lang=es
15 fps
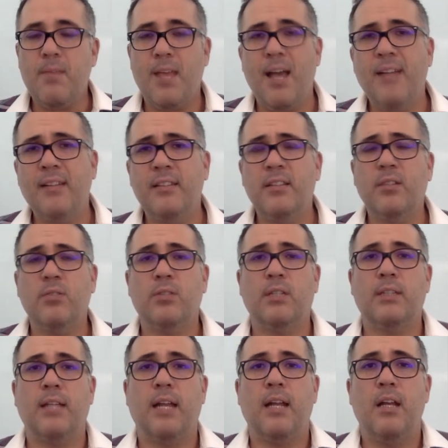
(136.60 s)
Antes de
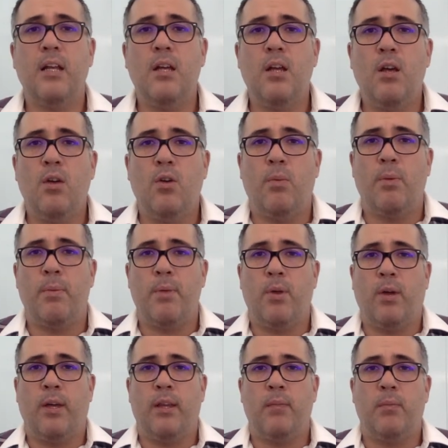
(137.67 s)
contratar, lo
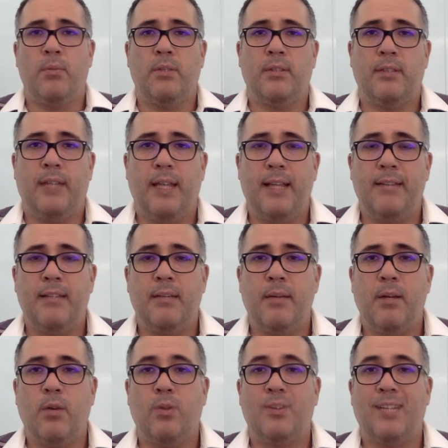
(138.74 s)
primero que debemos hacer es
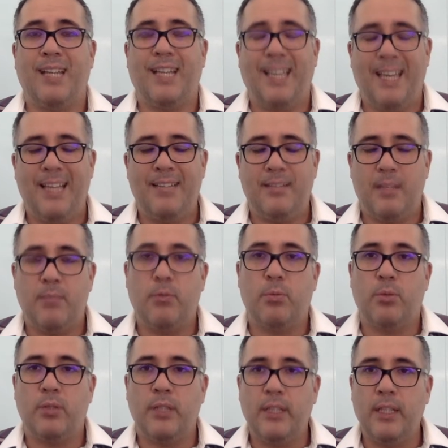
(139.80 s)
saber contra qué estamos
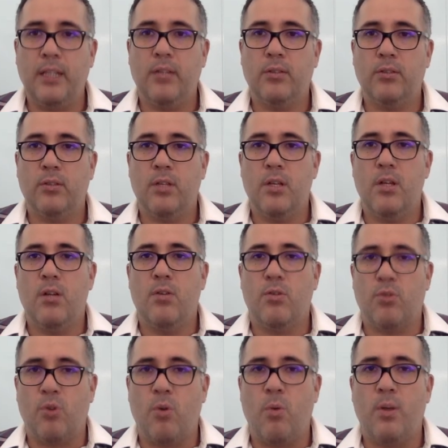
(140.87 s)
protegidos.
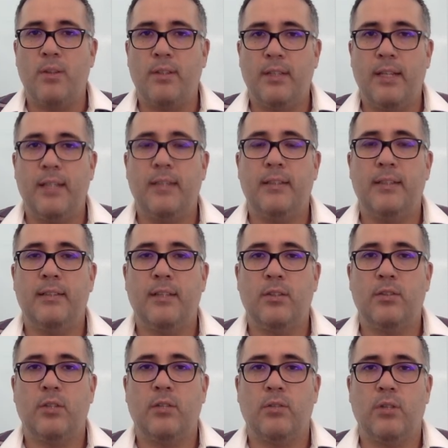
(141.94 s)
Robo, accidentes,
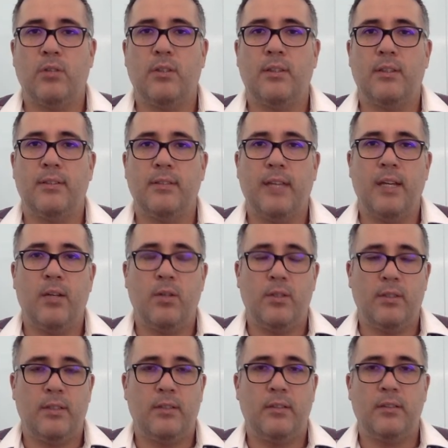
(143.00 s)
daños causados a terceros,
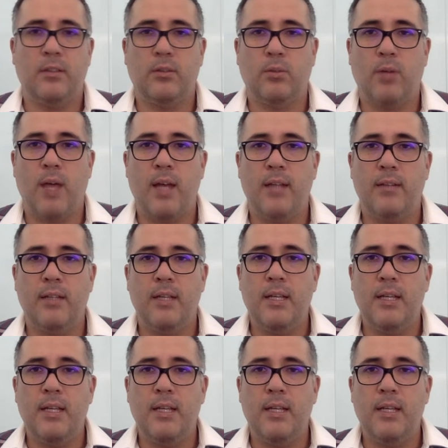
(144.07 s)
desastres naturales,